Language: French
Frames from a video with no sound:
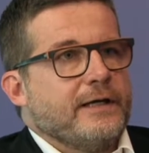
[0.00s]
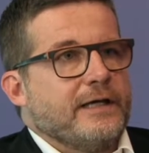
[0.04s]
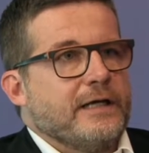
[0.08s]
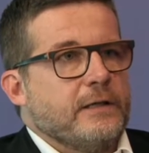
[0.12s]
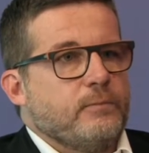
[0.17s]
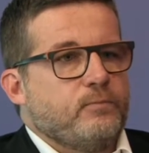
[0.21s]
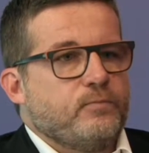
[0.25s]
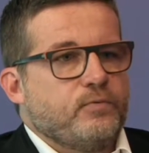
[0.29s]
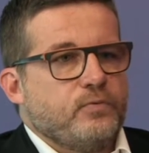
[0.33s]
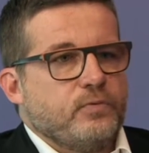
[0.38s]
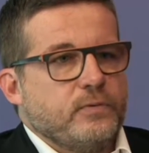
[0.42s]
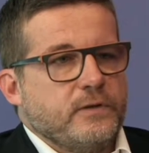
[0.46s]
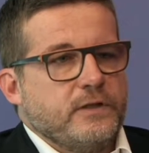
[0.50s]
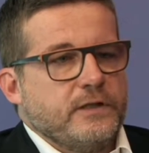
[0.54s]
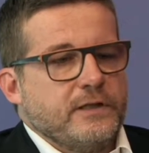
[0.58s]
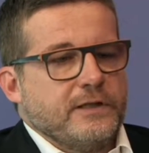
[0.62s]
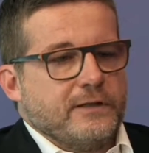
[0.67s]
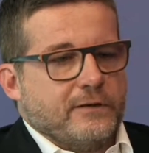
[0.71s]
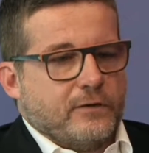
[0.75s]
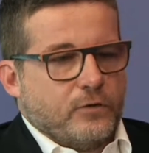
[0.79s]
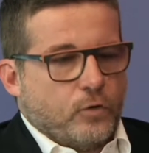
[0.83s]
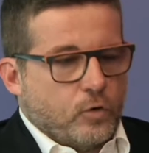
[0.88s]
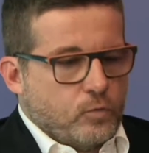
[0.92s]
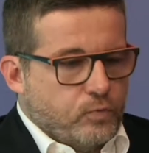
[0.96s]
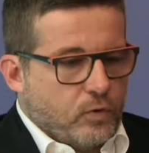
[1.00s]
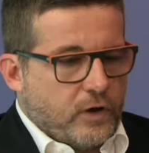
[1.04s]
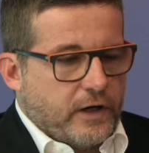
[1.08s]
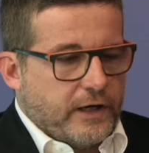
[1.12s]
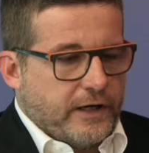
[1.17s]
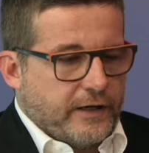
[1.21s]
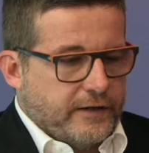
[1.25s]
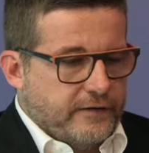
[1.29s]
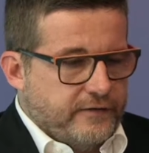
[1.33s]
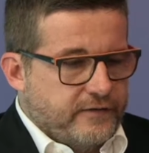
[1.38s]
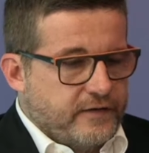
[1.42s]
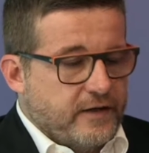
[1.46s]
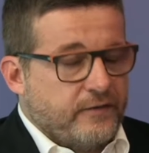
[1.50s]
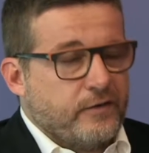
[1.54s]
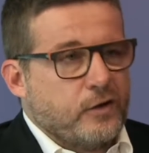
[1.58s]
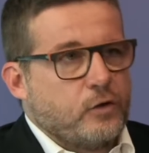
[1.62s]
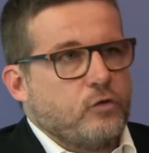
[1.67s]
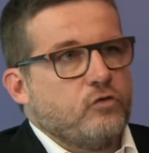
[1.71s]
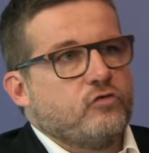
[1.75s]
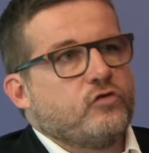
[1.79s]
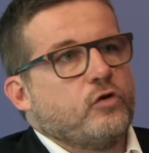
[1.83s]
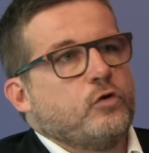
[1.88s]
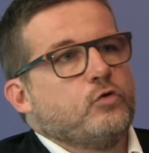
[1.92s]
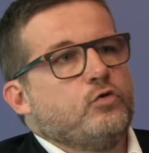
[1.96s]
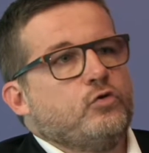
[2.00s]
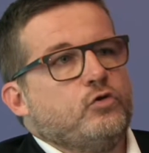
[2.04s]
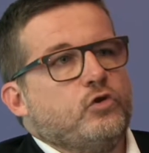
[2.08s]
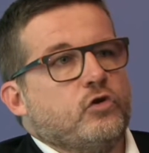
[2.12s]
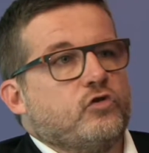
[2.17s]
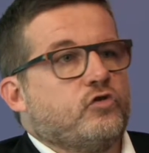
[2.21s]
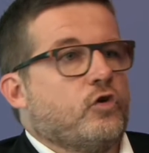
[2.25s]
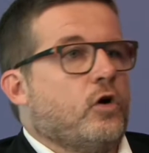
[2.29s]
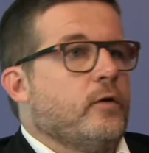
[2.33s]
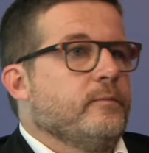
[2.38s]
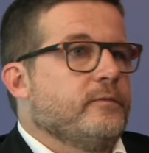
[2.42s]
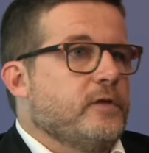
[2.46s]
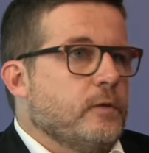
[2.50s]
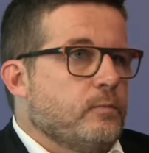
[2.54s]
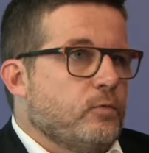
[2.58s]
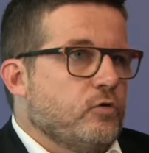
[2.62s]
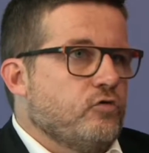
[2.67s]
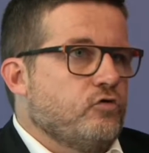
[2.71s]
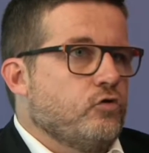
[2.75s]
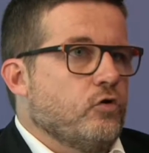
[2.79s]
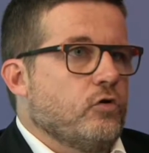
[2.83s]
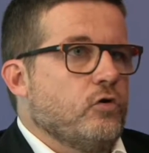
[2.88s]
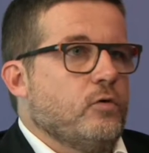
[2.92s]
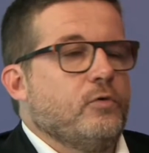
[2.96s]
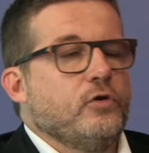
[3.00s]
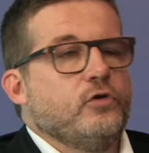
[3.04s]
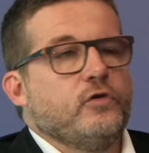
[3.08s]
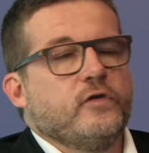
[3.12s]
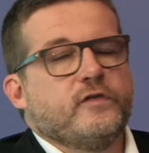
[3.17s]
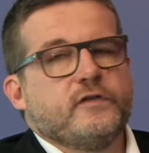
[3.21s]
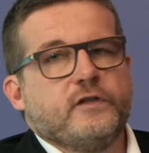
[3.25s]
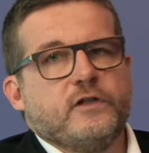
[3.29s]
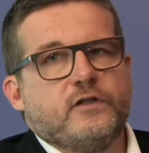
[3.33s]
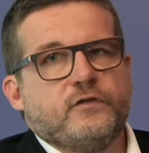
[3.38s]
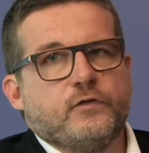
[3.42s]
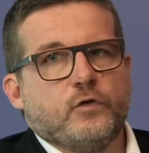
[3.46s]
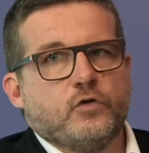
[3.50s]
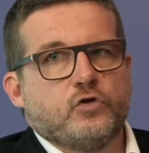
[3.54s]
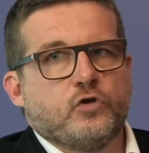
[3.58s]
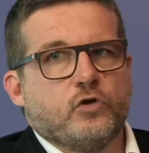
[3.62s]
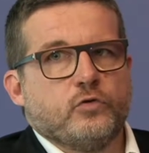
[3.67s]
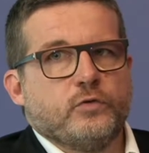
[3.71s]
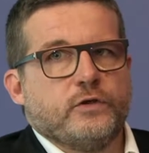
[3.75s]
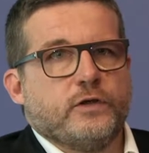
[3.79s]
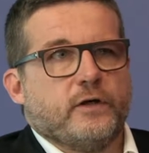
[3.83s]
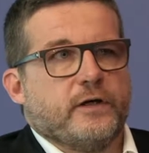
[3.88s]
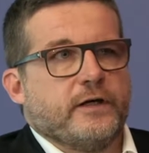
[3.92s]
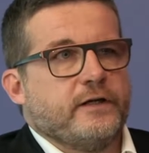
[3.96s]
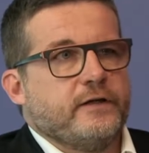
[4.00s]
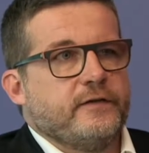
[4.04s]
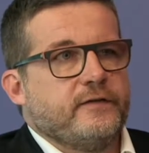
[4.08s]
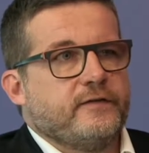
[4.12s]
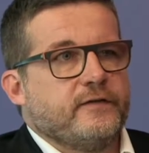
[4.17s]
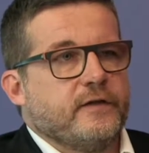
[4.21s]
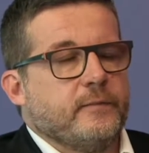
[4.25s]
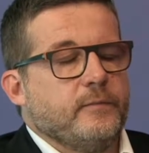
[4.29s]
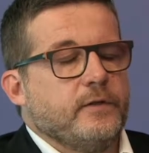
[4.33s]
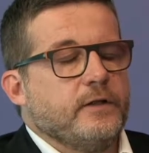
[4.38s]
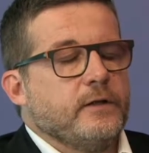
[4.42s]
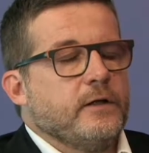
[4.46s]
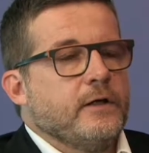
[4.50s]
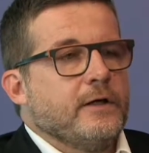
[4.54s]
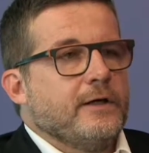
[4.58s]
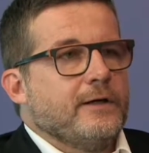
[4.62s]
et puis euh, donc pourra réaliser avec une seule goutte de sang, un petit peu sur le mode de ce qui se fait aujourd'hui dans la glycémie,